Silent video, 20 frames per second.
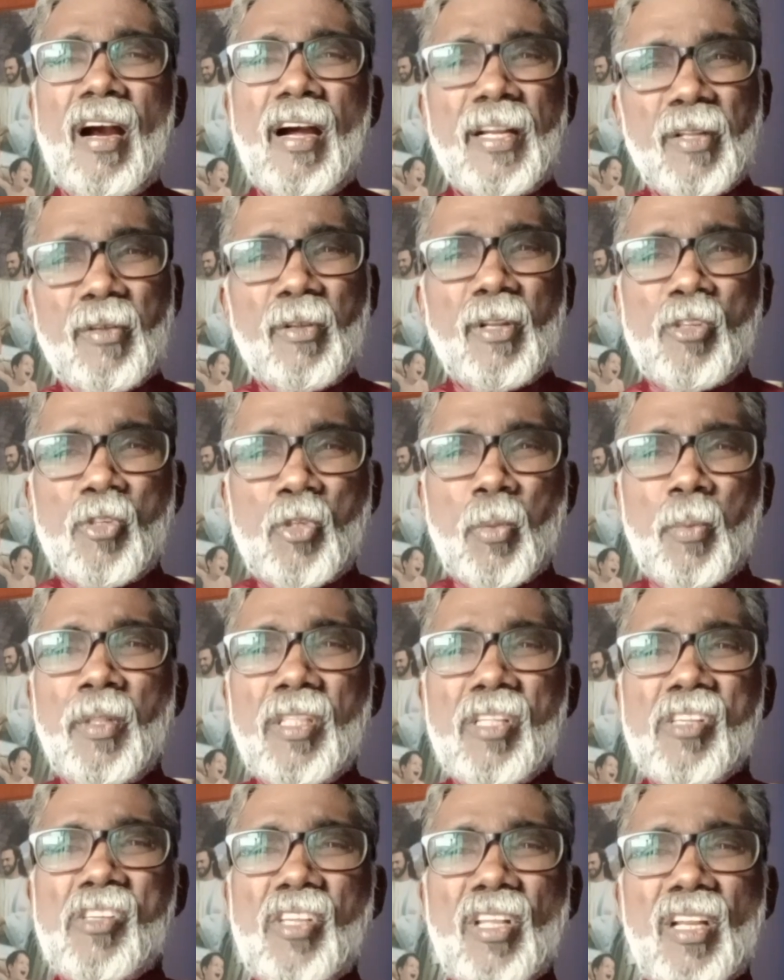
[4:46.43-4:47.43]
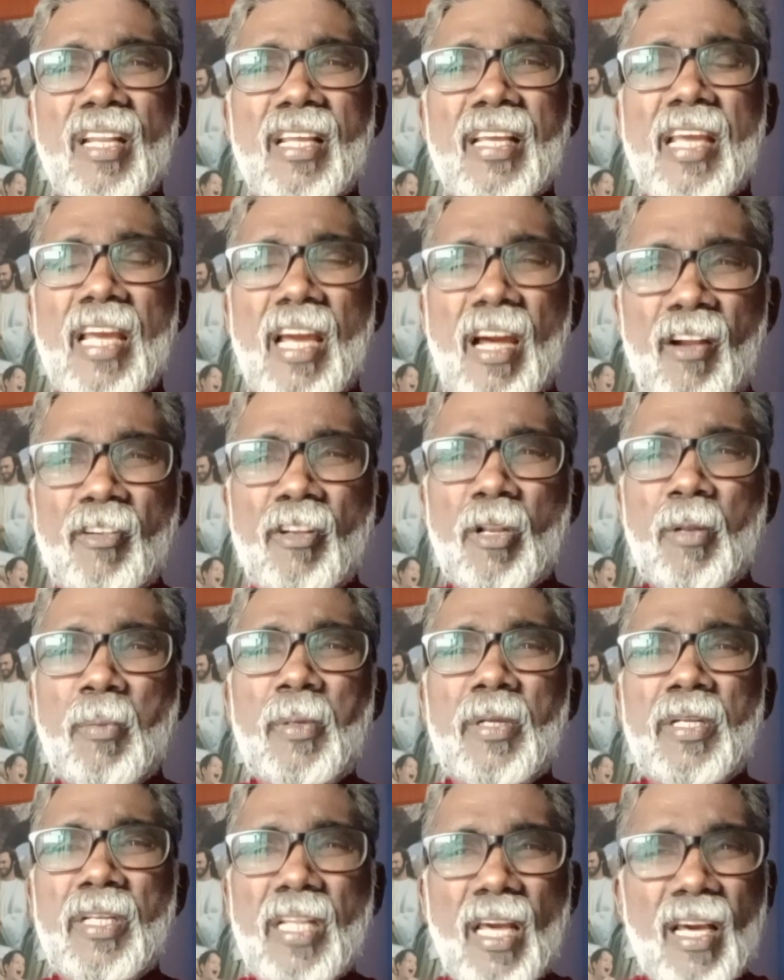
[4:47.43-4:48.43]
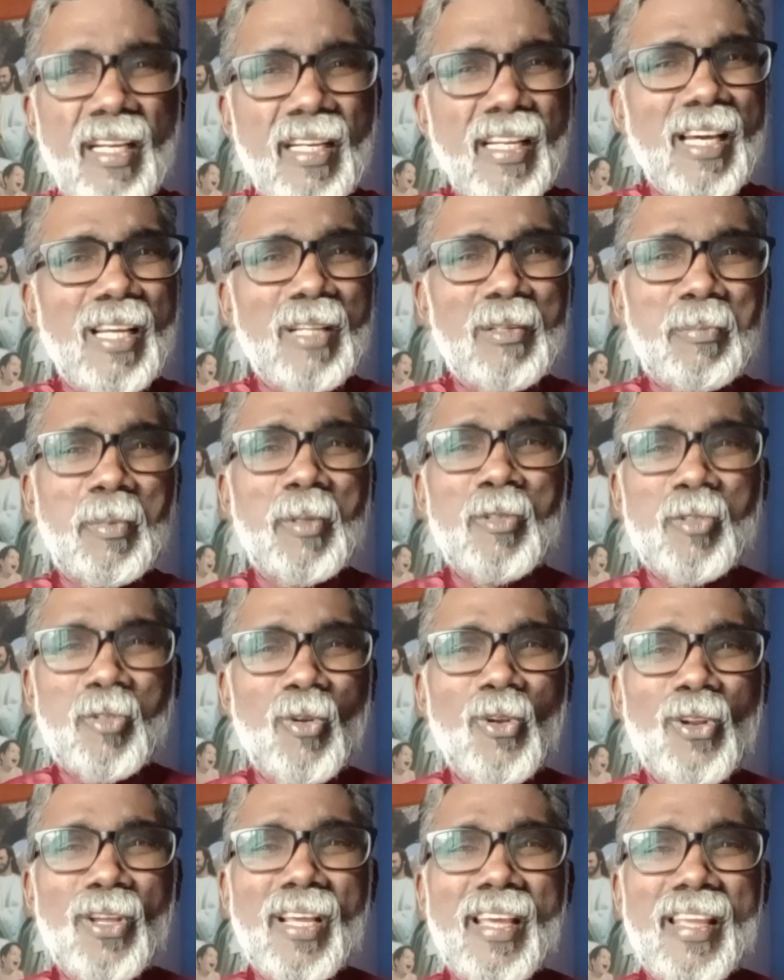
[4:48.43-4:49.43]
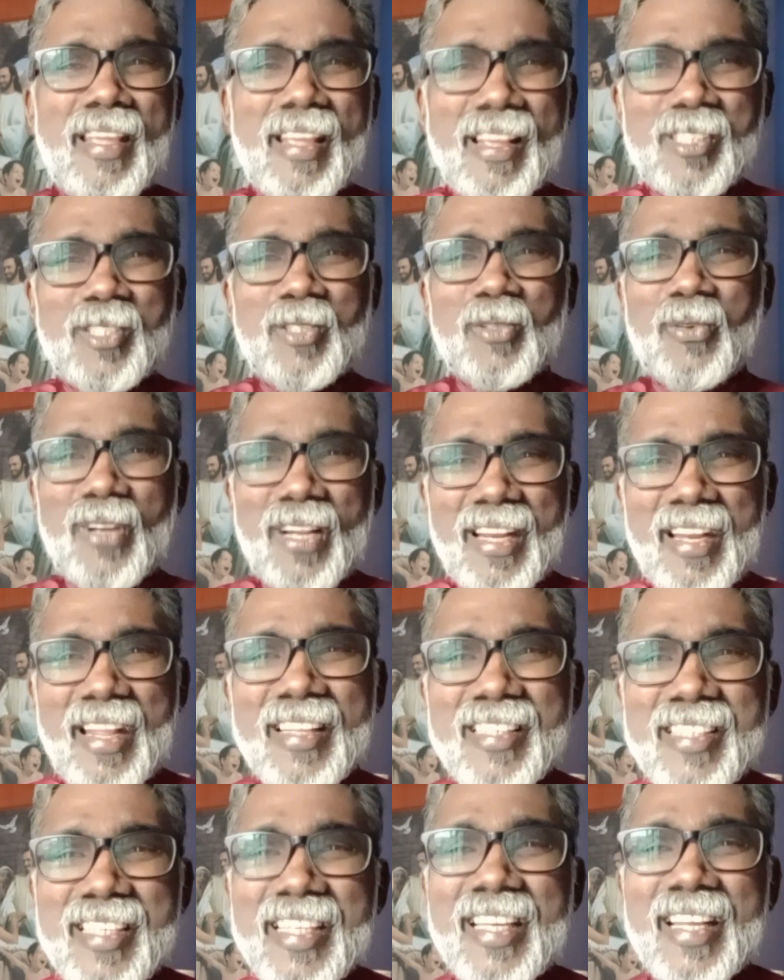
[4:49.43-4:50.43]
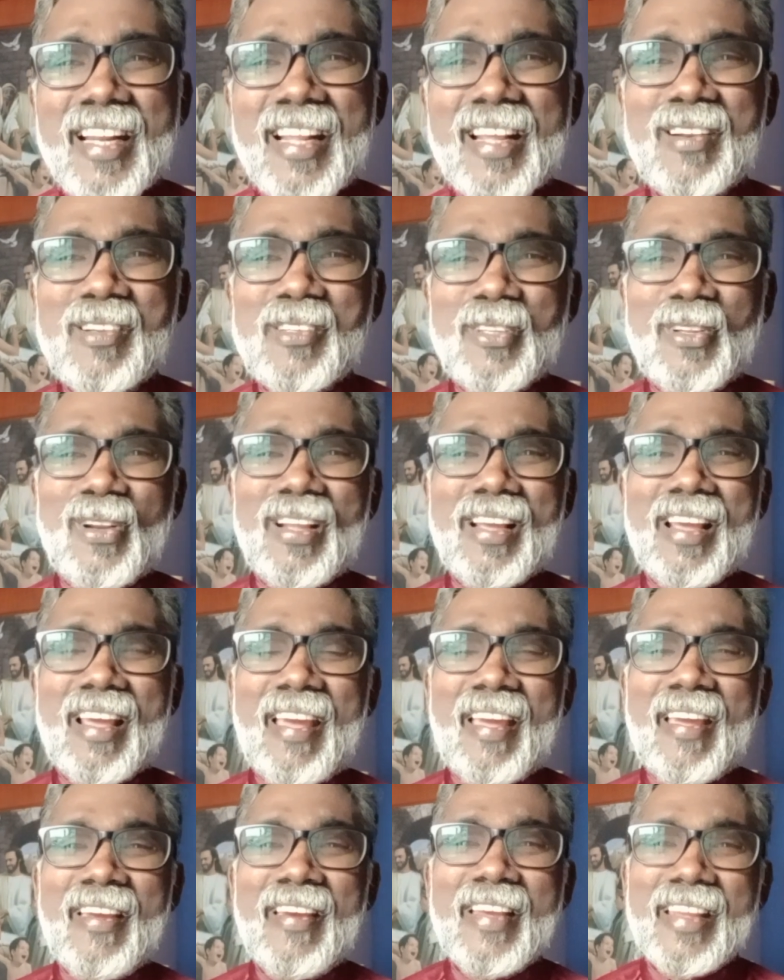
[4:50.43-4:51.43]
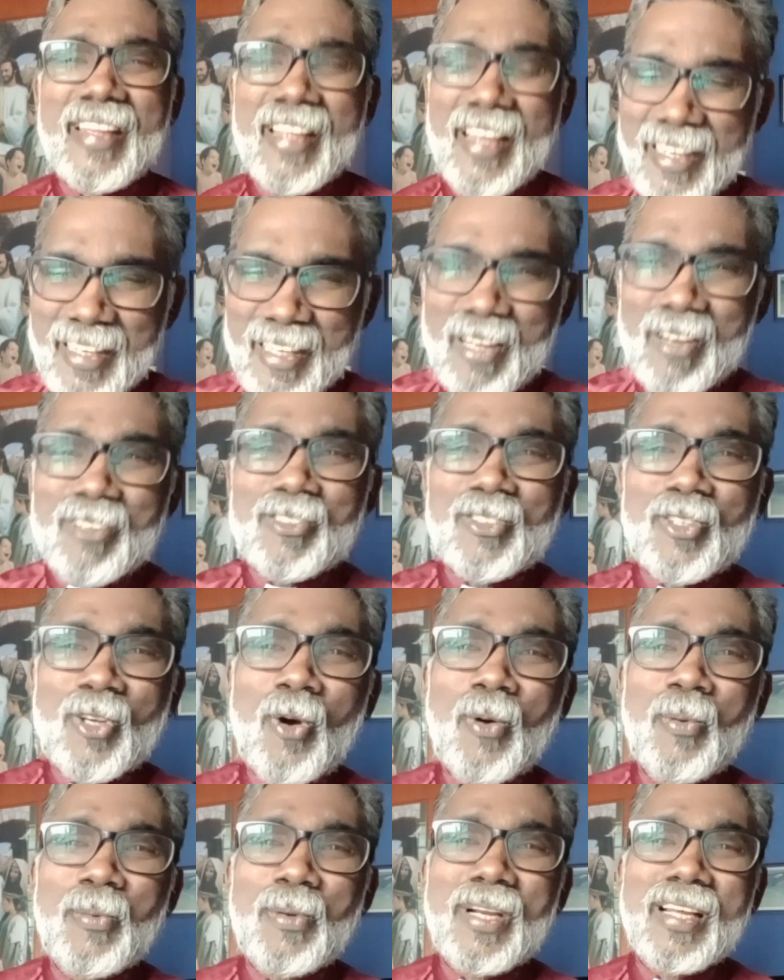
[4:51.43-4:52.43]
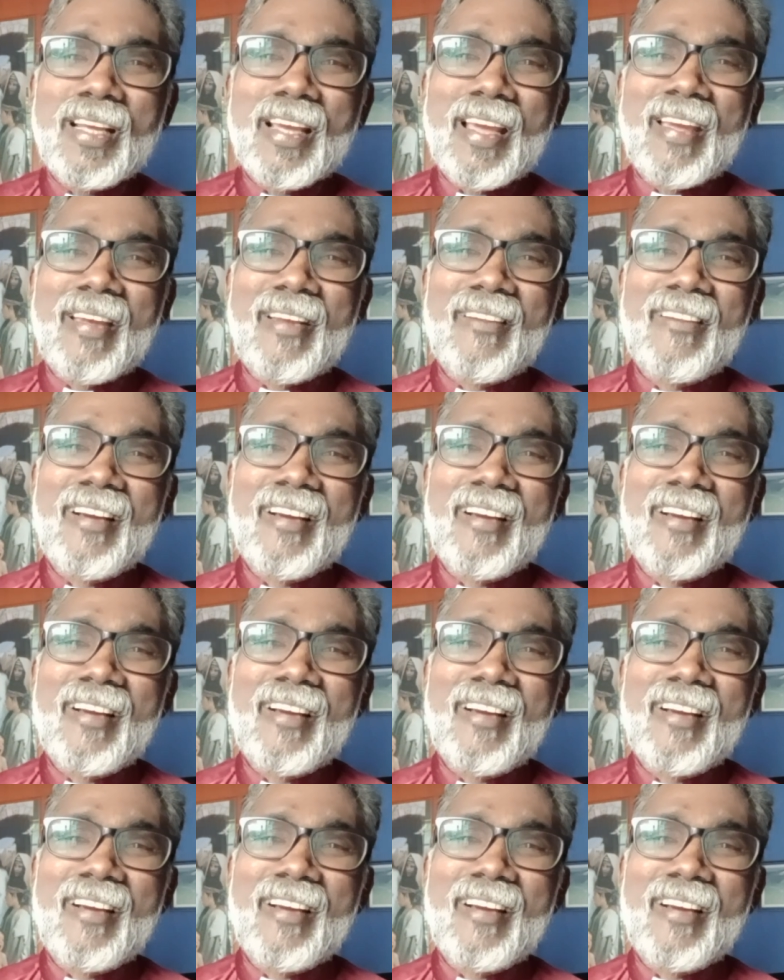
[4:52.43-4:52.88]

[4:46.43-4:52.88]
ஆண்டவரை சுமந்து சொல்லுங்கள் ஆண்டவரை பற்றி யாருக்காவது போய் சொல்லுங்கள் ஏசு உங்களை நேசிக்கிறார்னு சொல்லுங்கள் யாருக்காவது ஜெபம் பண்ணுங்க